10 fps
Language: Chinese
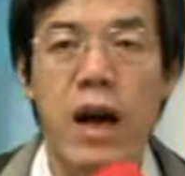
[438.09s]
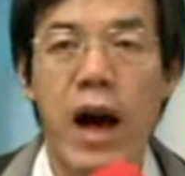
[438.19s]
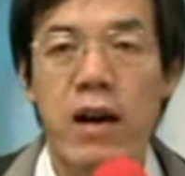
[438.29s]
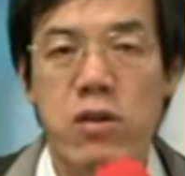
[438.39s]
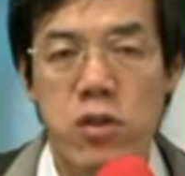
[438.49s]

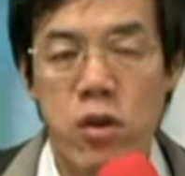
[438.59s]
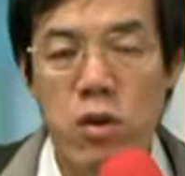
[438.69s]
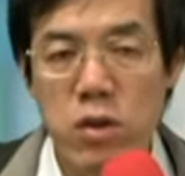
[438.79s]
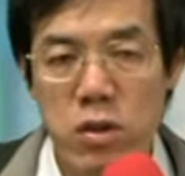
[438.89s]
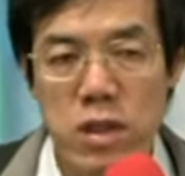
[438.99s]
还有
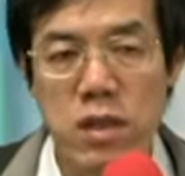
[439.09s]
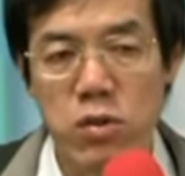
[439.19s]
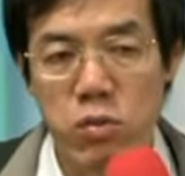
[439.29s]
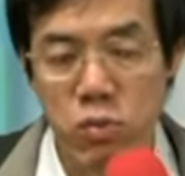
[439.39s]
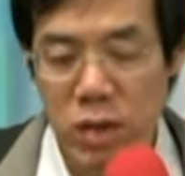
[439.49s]
拥有这个
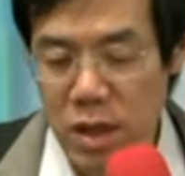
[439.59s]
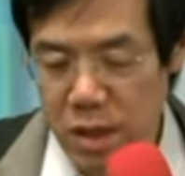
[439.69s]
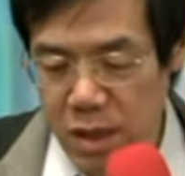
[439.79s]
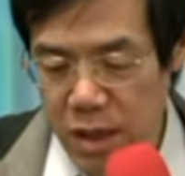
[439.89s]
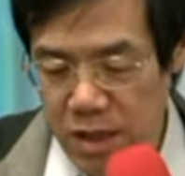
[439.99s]
土地
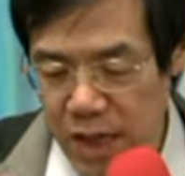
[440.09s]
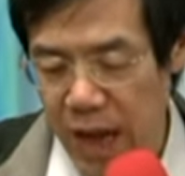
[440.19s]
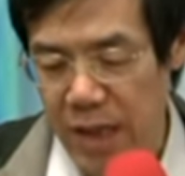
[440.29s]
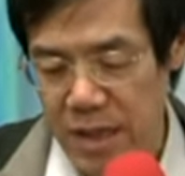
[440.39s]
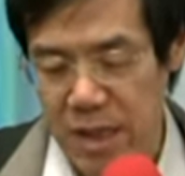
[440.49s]
的
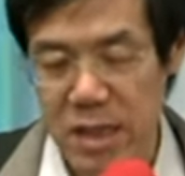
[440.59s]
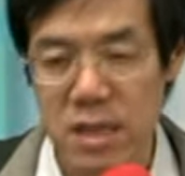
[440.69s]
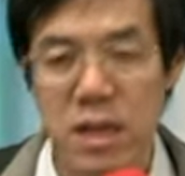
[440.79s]
价值，